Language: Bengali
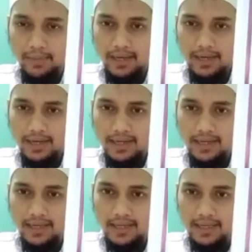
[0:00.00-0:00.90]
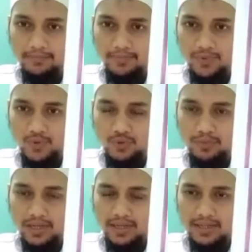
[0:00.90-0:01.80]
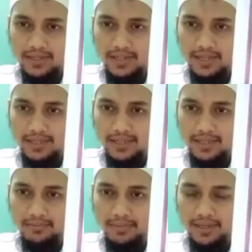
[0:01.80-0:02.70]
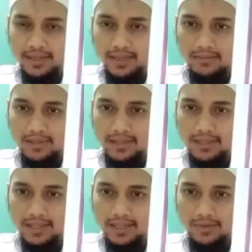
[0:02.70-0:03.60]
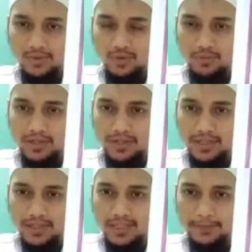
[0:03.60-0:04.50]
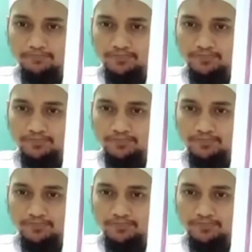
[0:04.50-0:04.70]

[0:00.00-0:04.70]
মা কা তোমার সাথে মা কা মানে তোমার সাথে